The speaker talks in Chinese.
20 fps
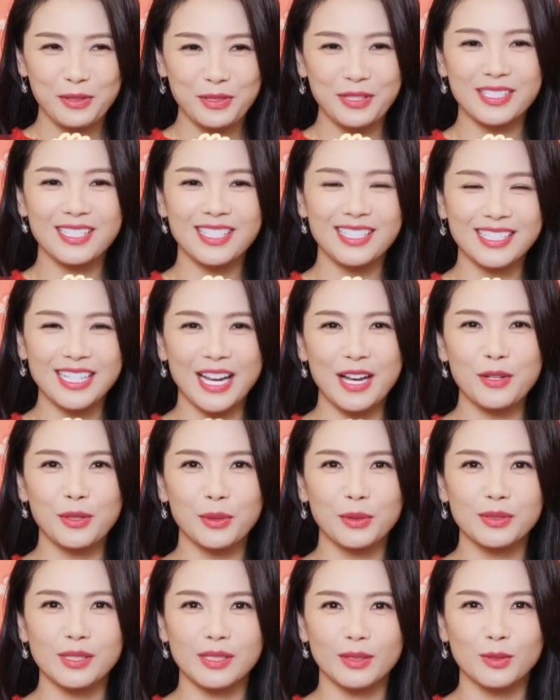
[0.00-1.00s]
我觉得这才
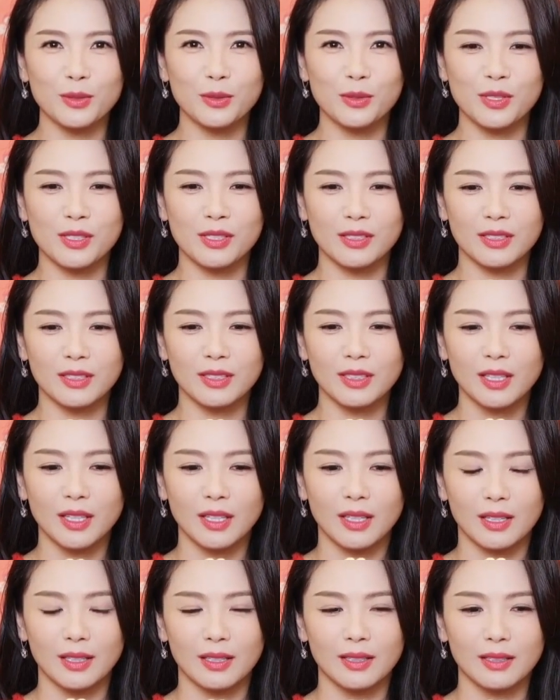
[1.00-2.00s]
有就是
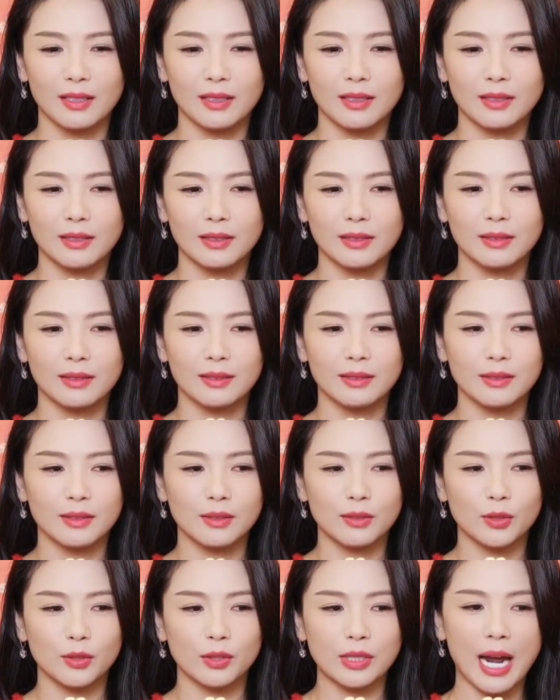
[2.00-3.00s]
呃，
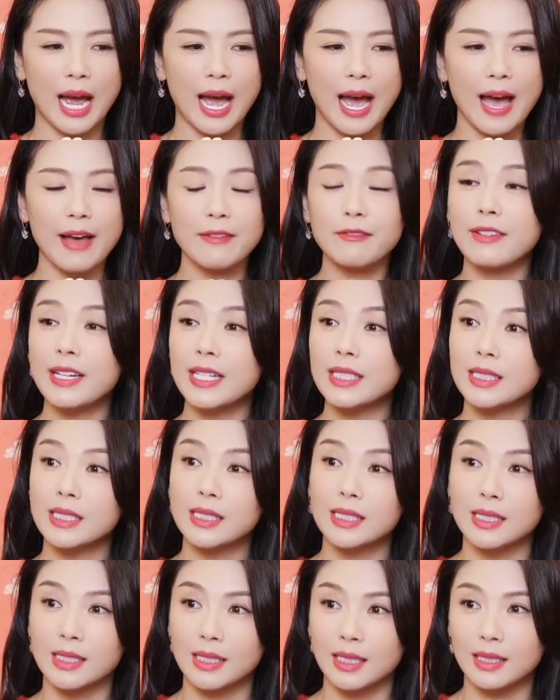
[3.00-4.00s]
就是安慰
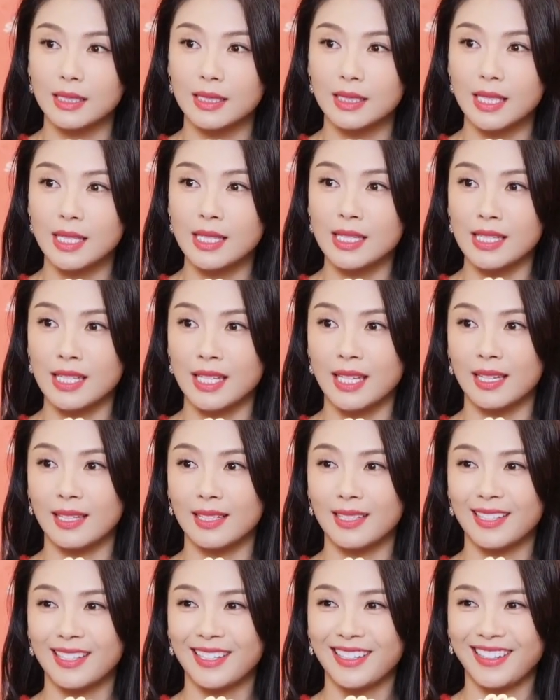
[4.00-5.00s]
自己的这一
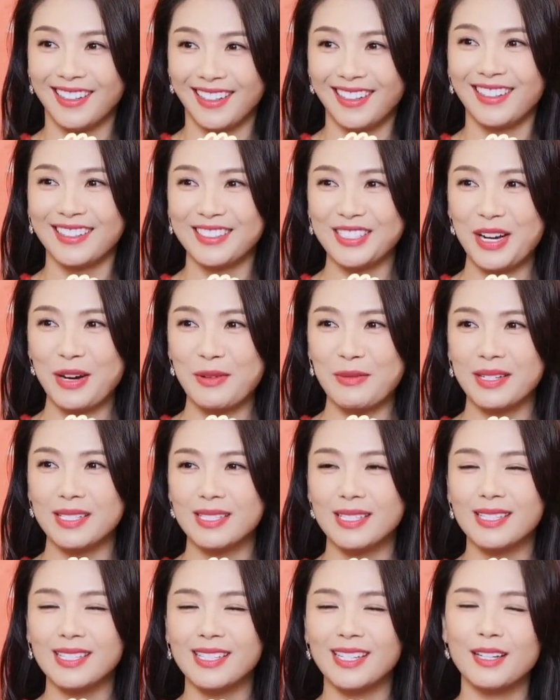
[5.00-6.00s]
年。嗯，你知道吗？
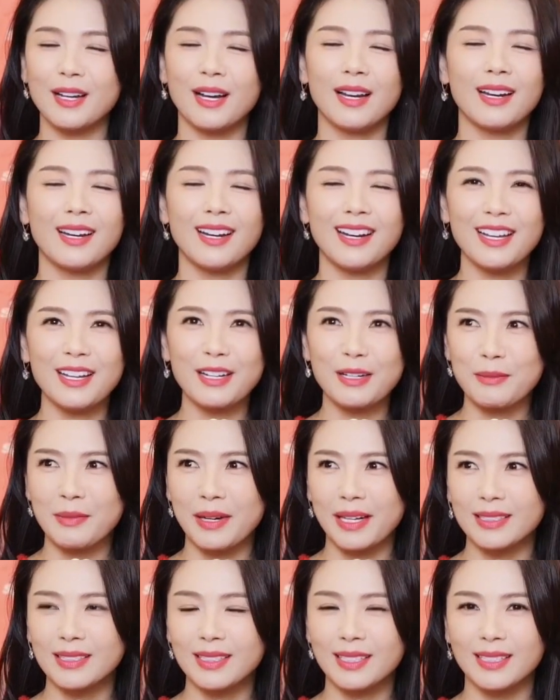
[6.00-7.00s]
一年很累了
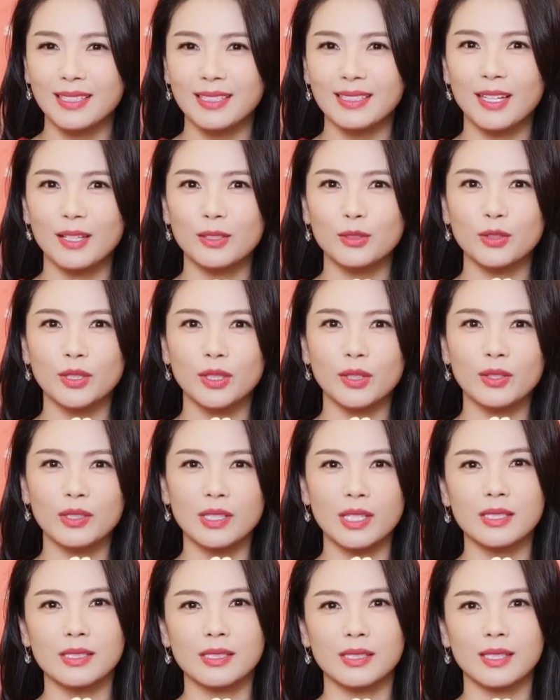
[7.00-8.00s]
嘛，你肯定到最后
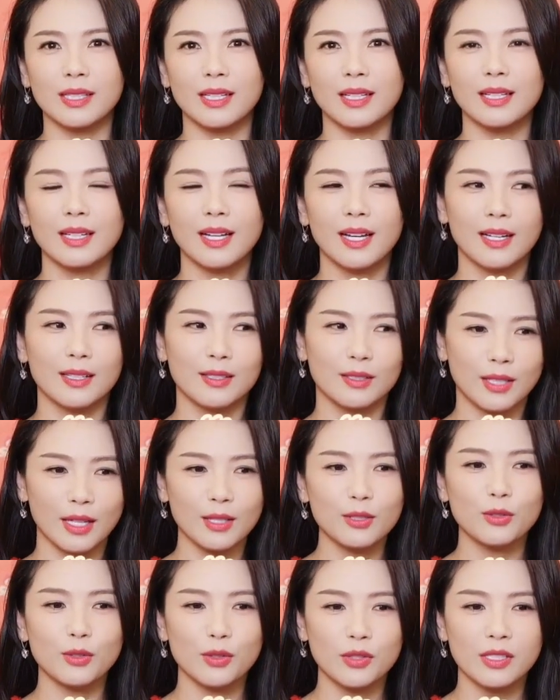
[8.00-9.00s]
那几天，
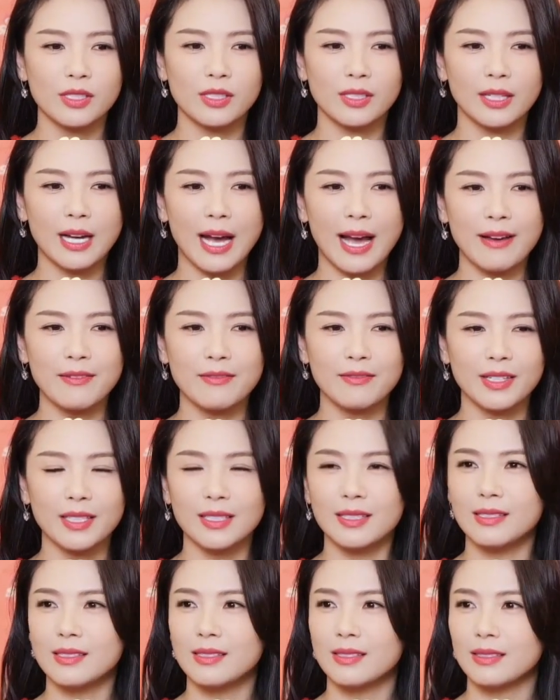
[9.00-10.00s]
它就是一个安
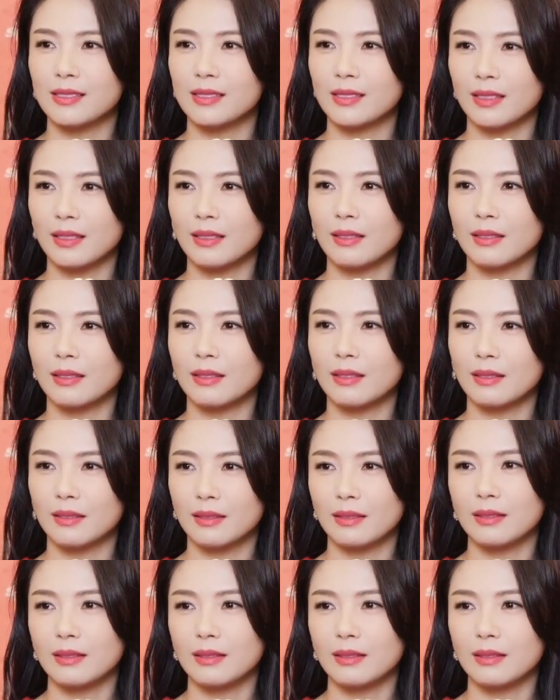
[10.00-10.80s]
慰的日子。嗯，